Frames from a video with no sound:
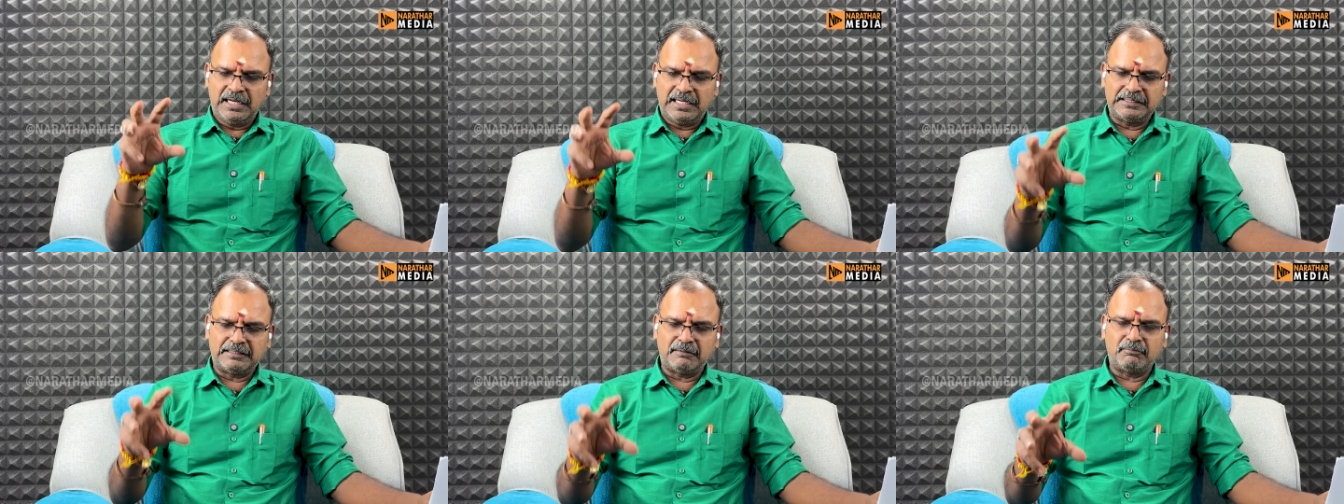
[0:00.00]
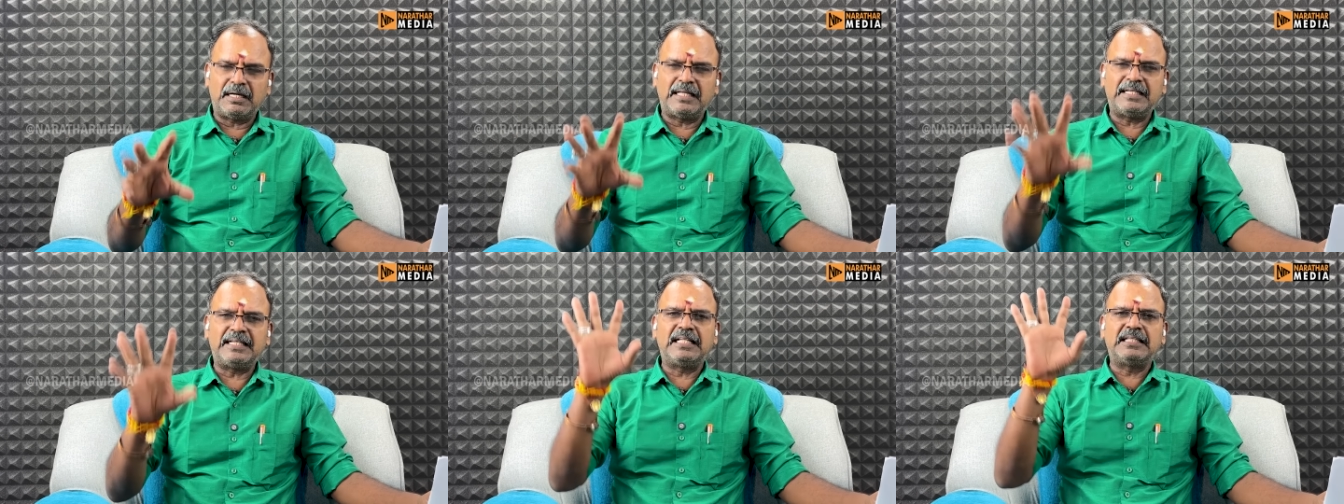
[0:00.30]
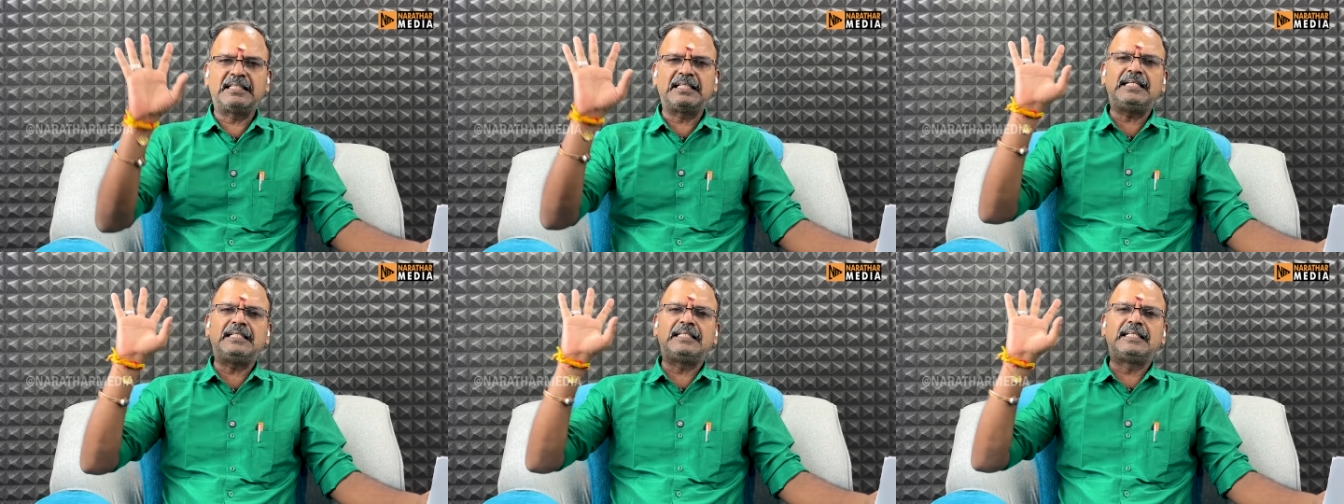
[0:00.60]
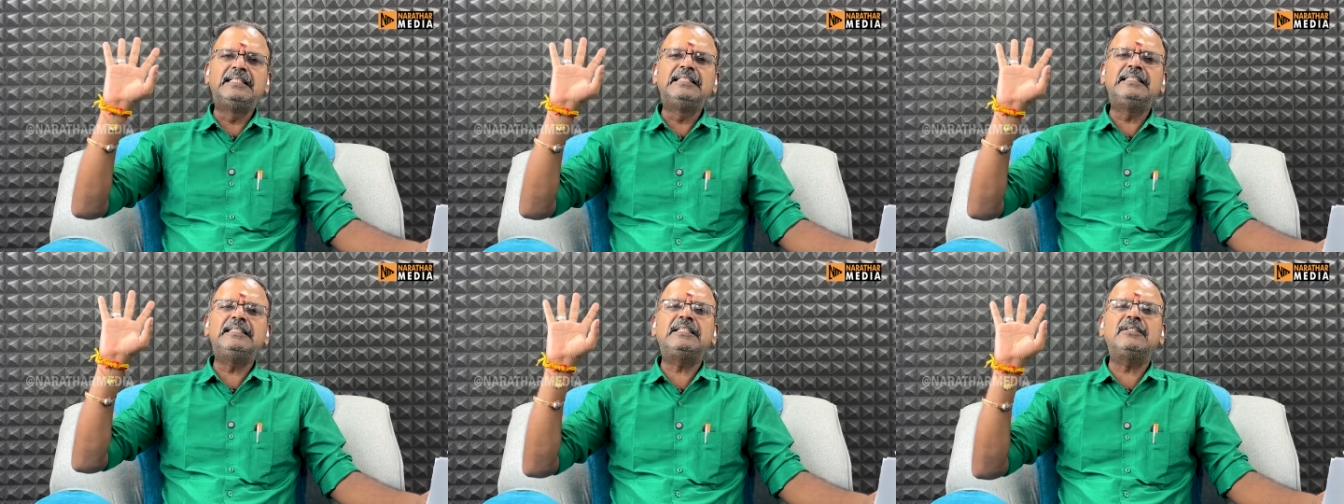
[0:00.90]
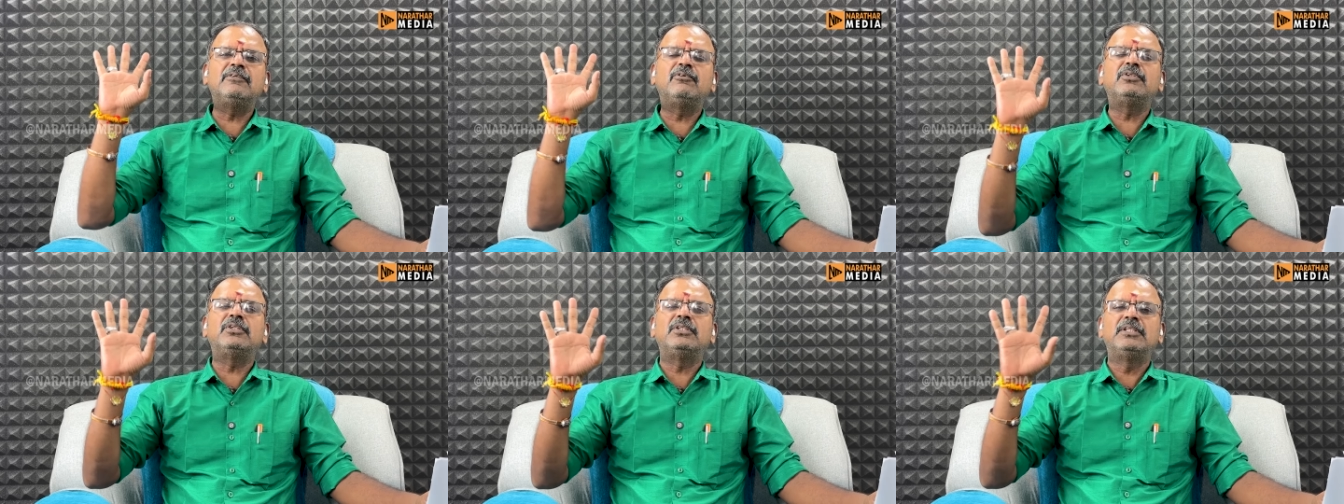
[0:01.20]
அந்த மாநிலத்தில்
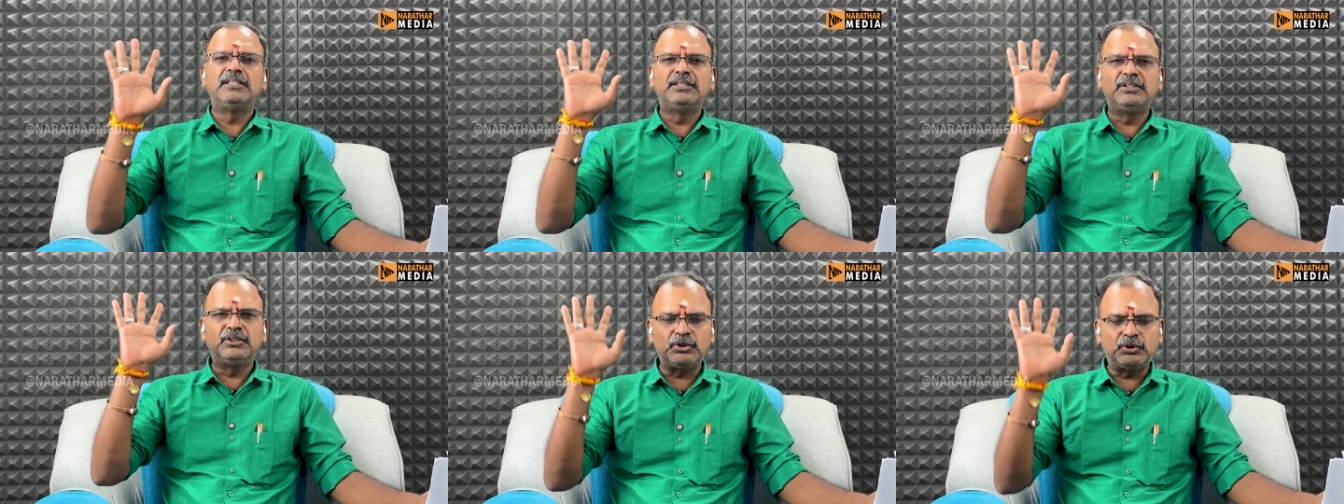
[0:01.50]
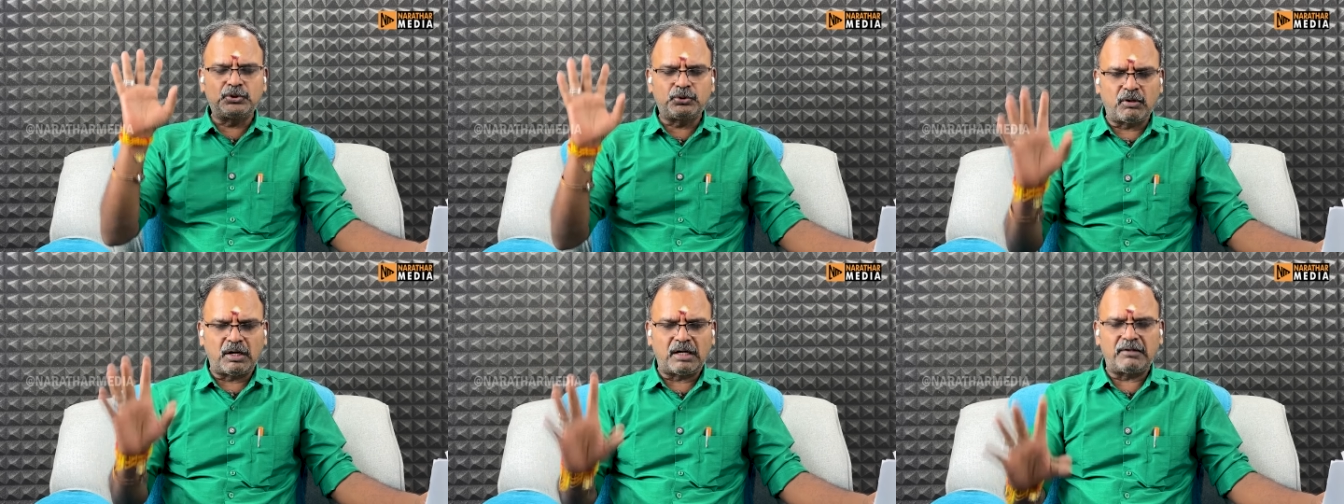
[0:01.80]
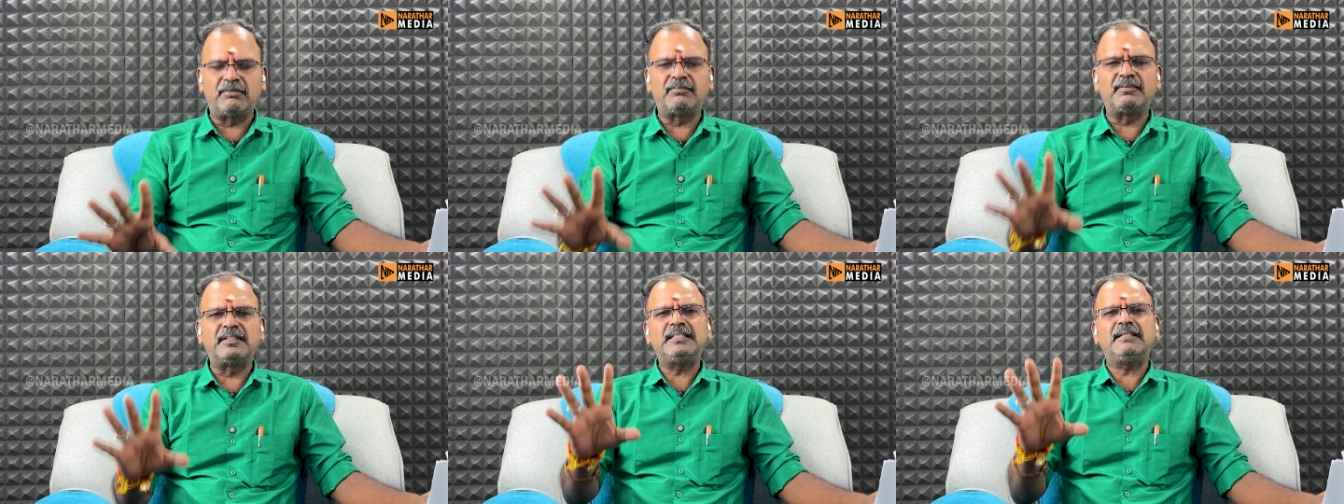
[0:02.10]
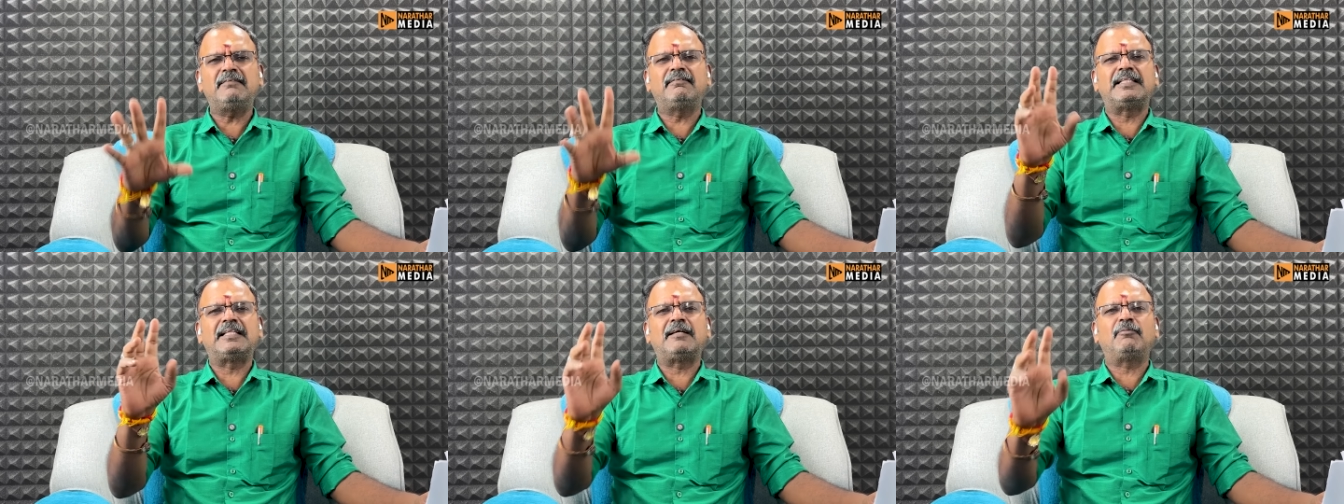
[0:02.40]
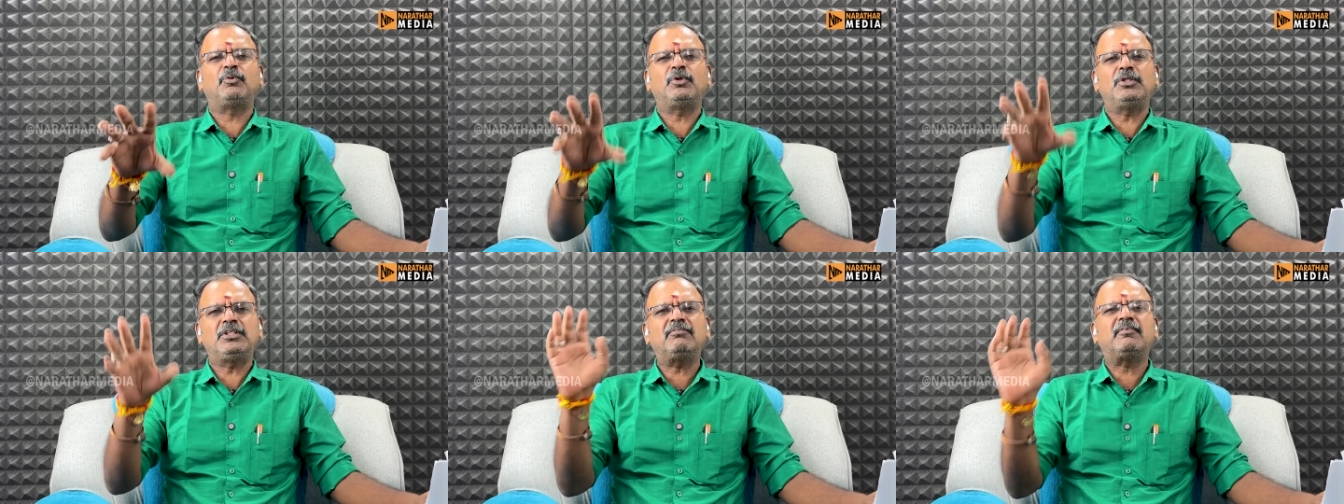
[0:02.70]
இந்து இந்துத்துவாவை வந்து விதை
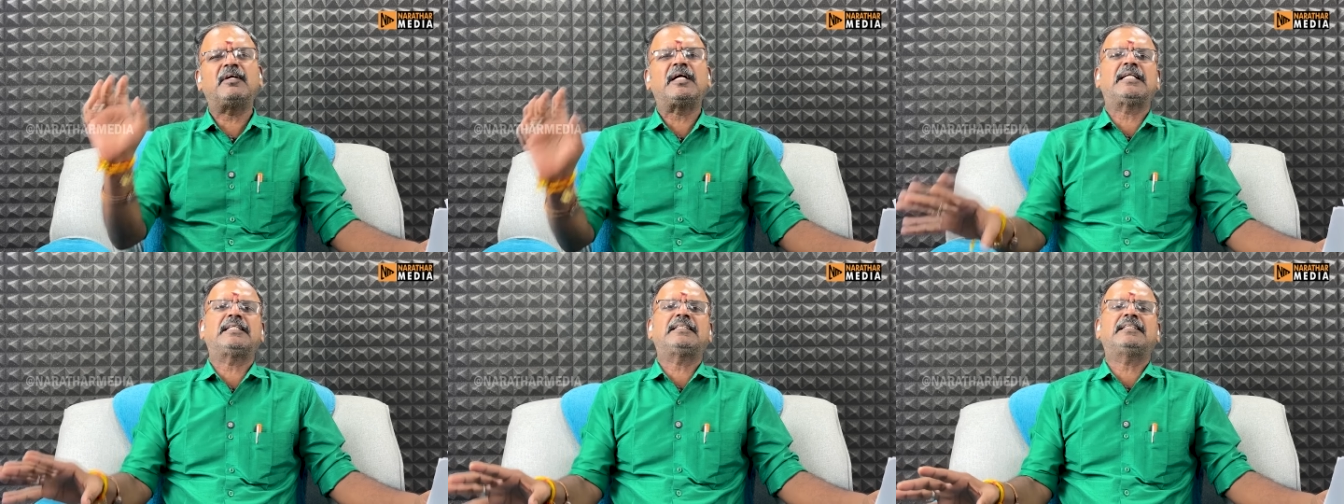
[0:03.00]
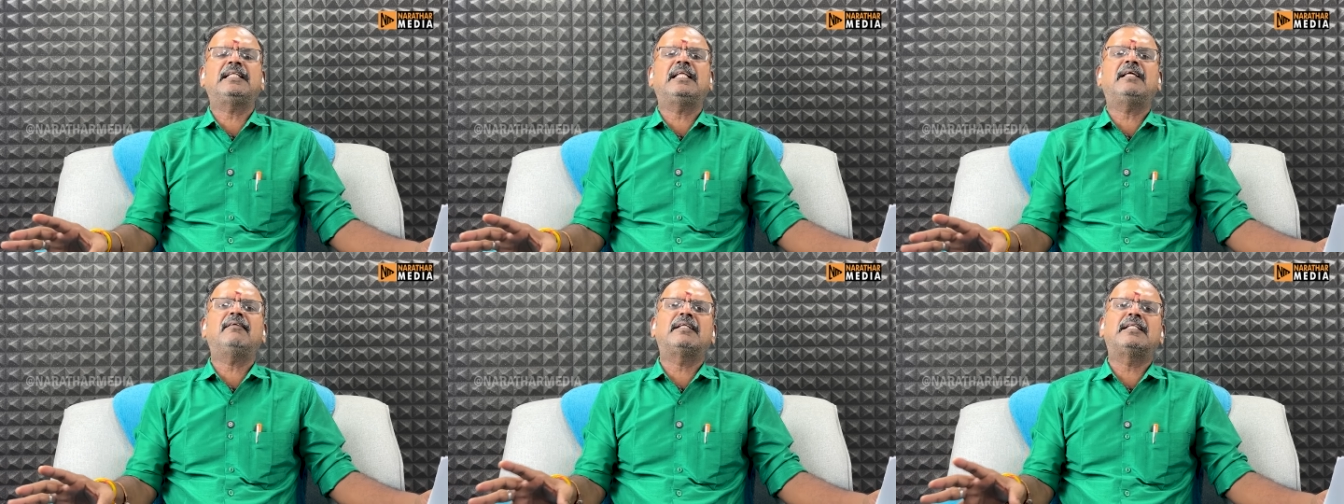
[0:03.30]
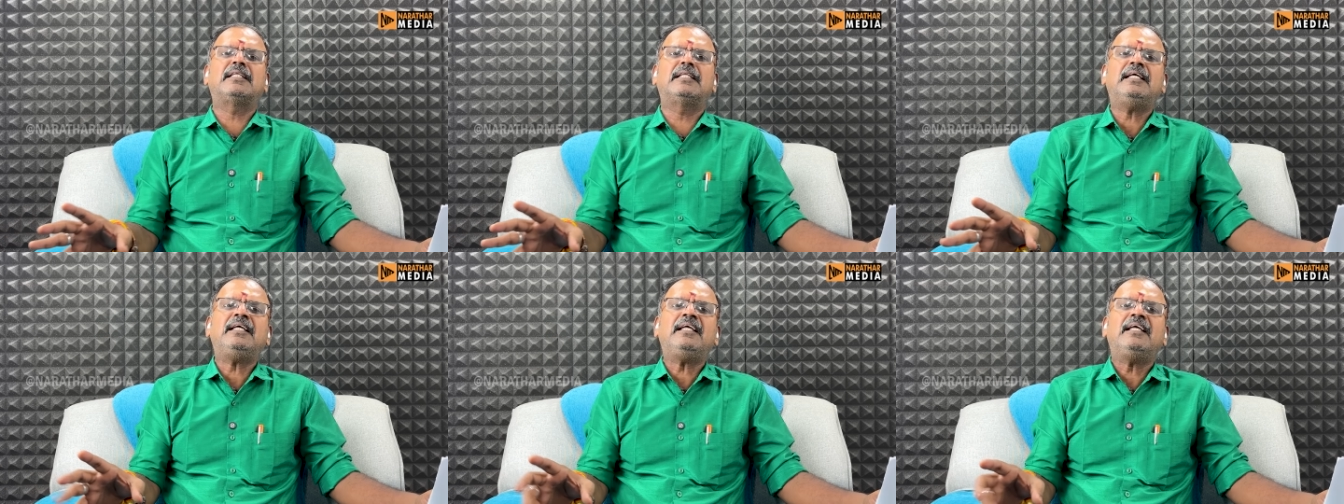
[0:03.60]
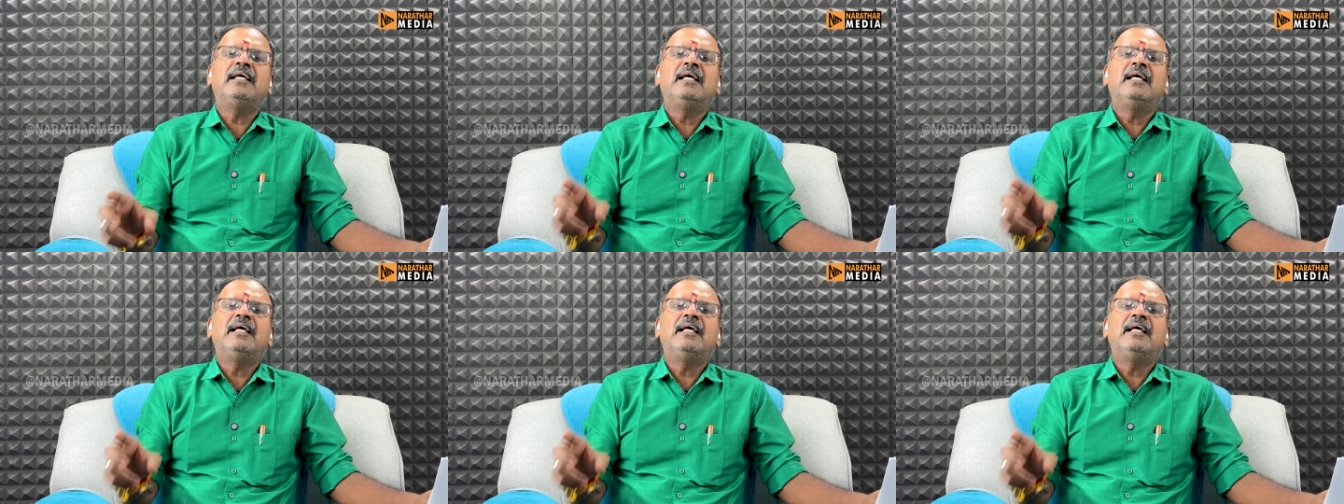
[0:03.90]
போட்டு வளர்த்ததே வந்து